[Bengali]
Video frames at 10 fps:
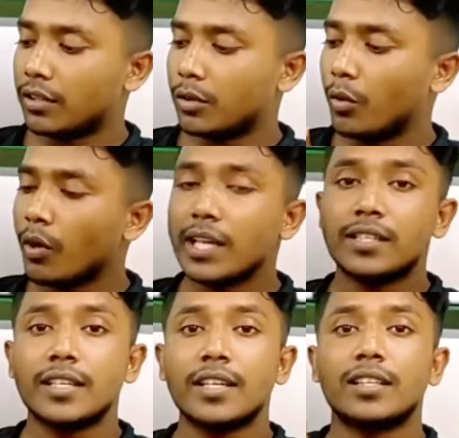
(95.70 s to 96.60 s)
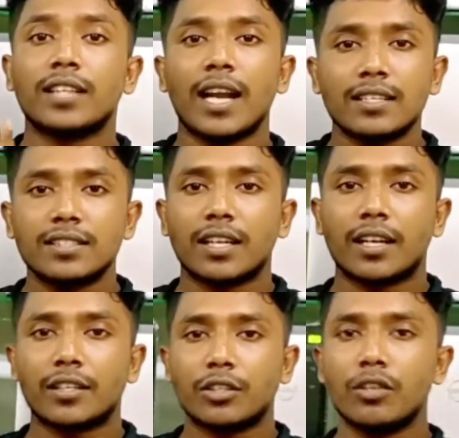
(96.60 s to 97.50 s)
কোরাই থ্রির থার্ড
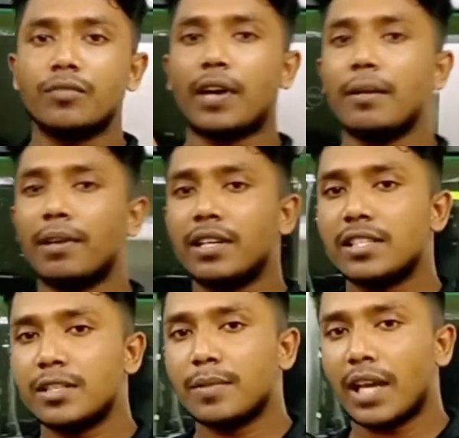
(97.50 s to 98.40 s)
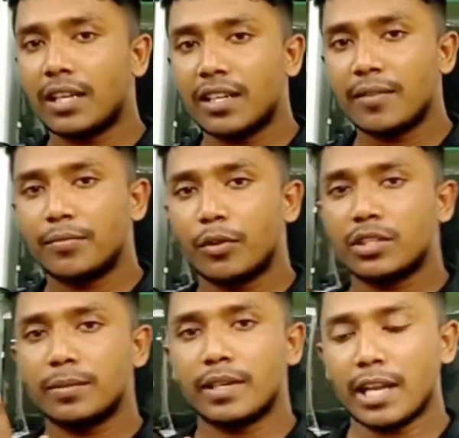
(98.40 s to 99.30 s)
জেনারেশন ফাইভ হান্ড্রেড জিবি হার্ড ড্রাইভ ফোর
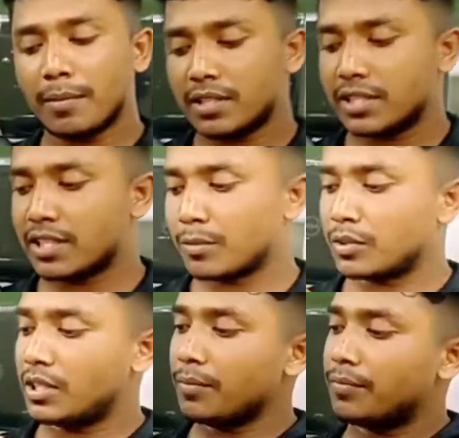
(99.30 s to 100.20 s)
জিবি র্যাম আছে এটার মধ্যে